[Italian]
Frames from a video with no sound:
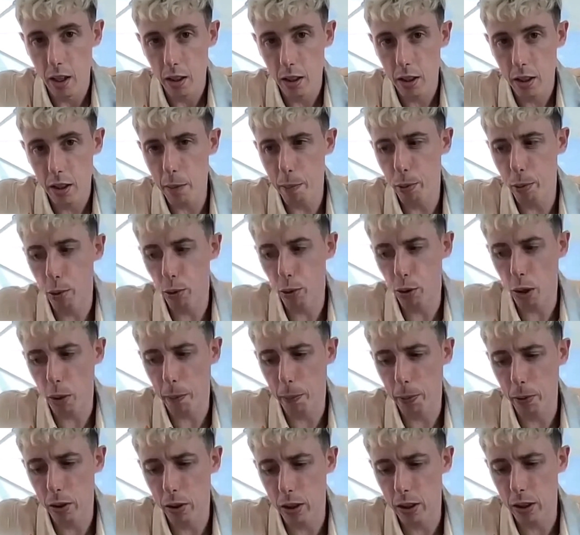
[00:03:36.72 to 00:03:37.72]
Sì,
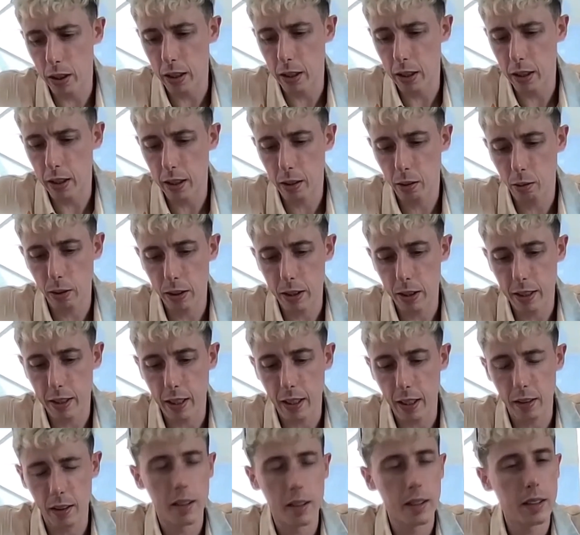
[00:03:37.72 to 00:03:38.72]
purtroppo sì, questa è
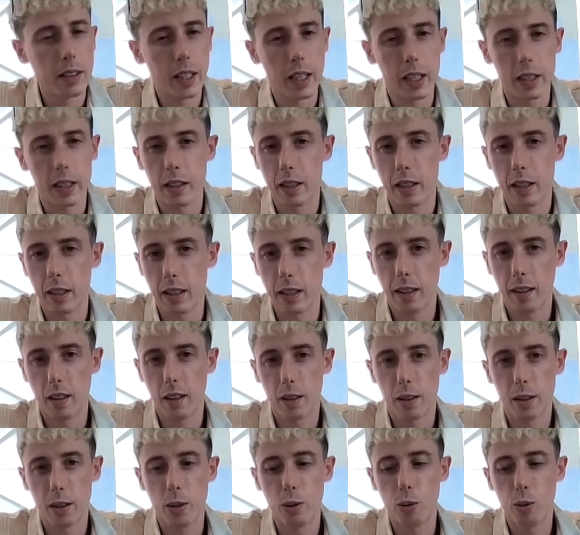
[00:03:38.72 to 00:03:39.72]
la
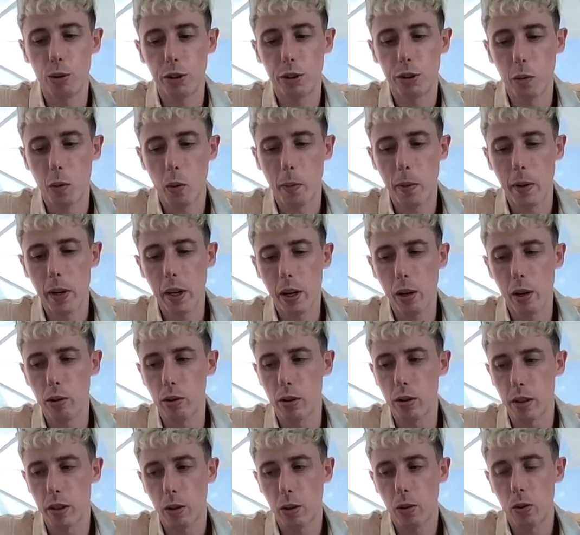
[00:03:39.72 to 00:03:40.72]
tendenza dell'ultimo
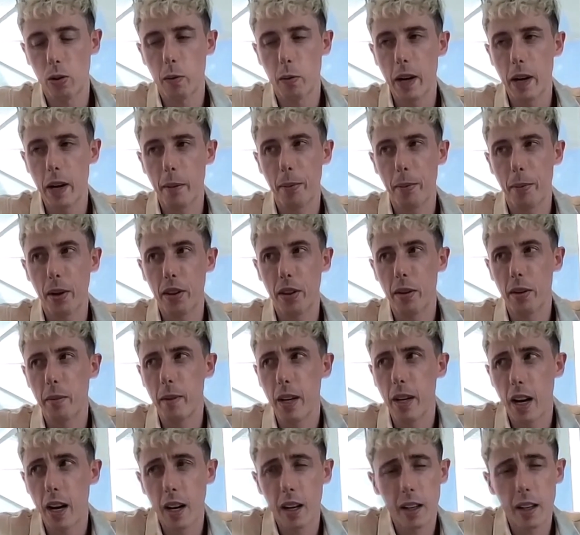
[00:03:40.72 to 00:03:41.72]
periodo. Secondo me la
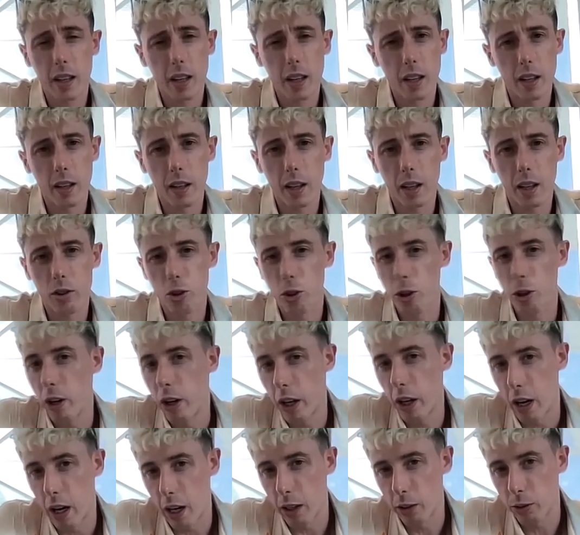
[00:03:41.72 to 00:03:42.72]
pandemia ha anche
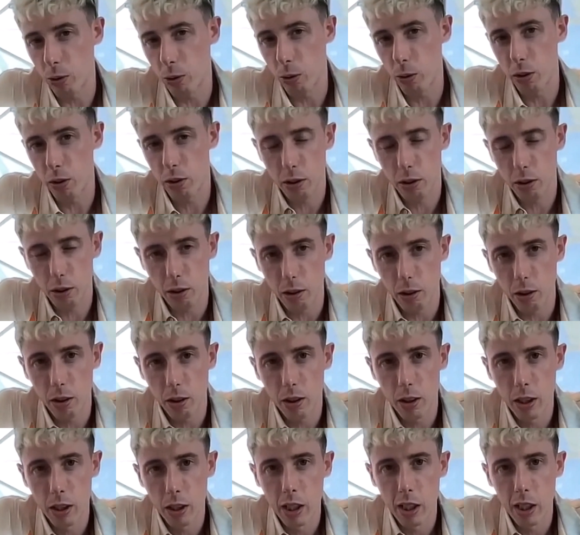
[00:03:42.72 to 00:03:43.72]
accelerato
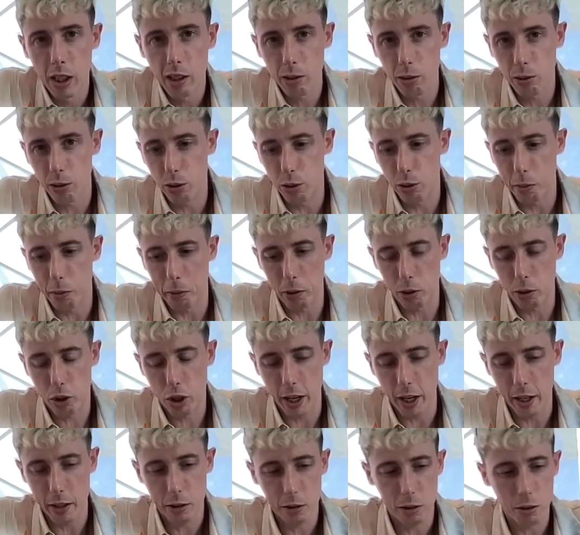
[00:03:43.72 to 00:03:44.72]
questo, questo
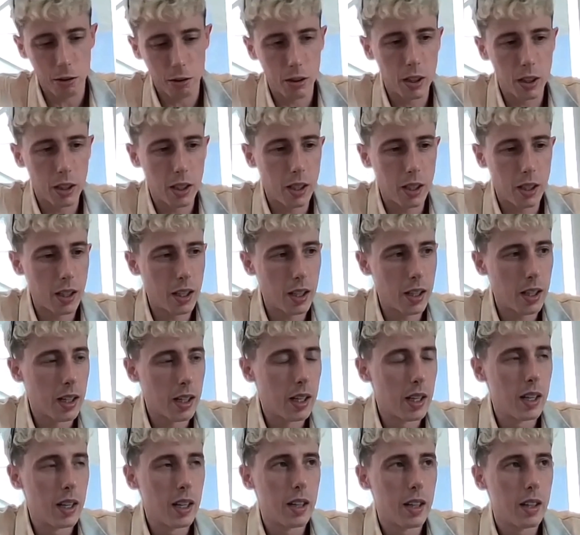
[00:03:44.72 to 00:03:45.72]
processo di,
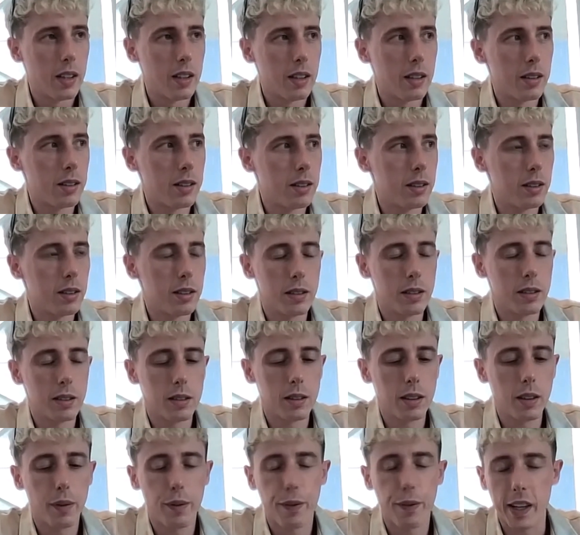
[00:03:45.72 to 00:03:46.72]
uh,
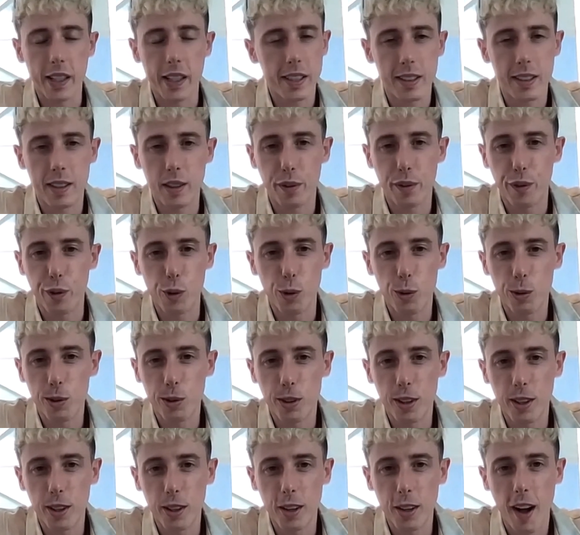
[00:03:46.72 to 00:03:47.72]
di fast
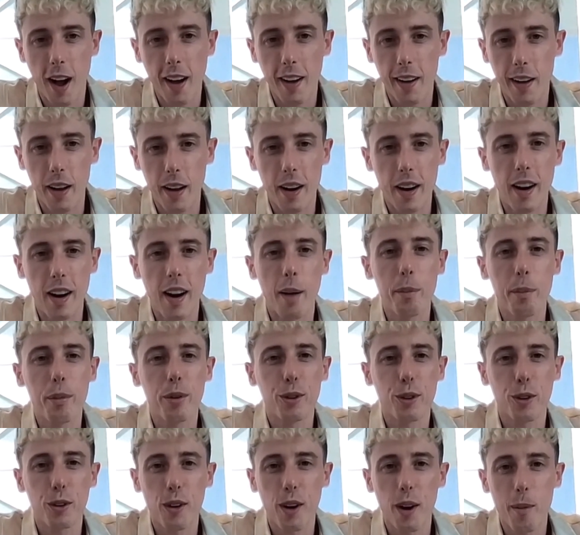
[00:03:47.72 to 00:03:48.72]
food anche
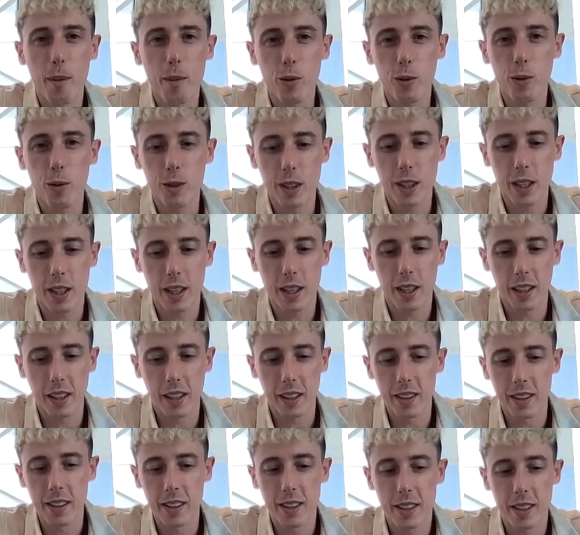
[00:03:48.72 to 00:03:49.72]
nell'ambito della musica.
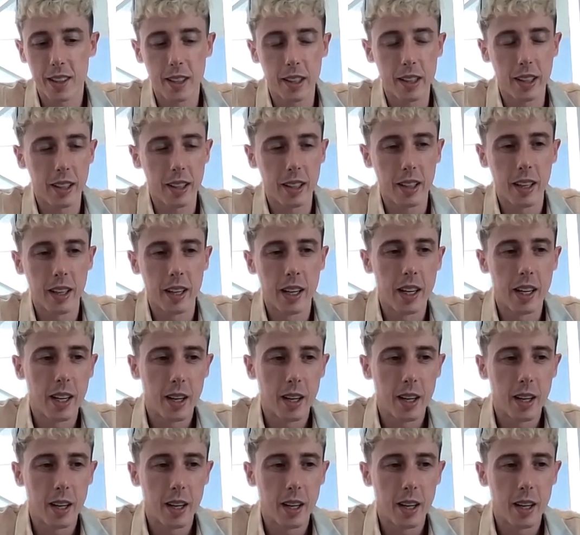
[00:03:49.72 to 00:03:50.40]
I dischi,